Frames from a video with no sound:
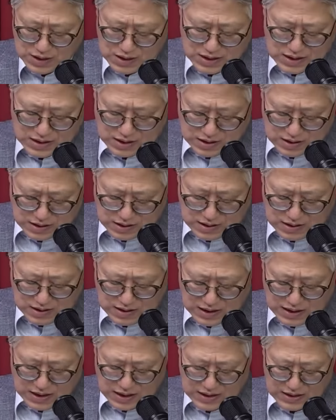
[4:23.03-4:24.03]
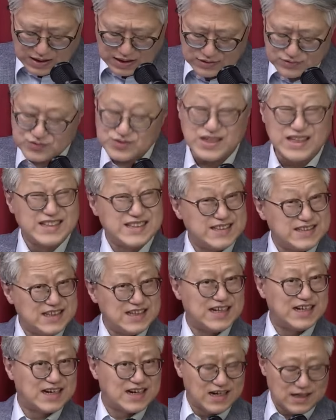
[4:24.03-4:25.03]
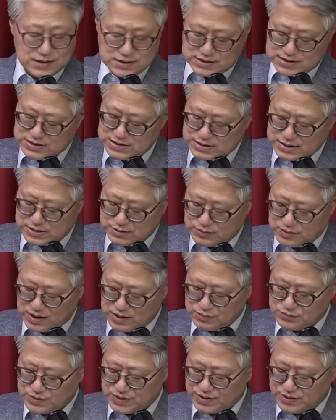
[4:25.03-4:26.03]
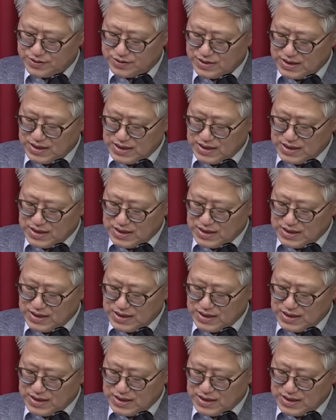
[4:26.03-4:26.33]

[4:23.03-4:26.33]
할 수 있는 일일까 싶기도 하고요.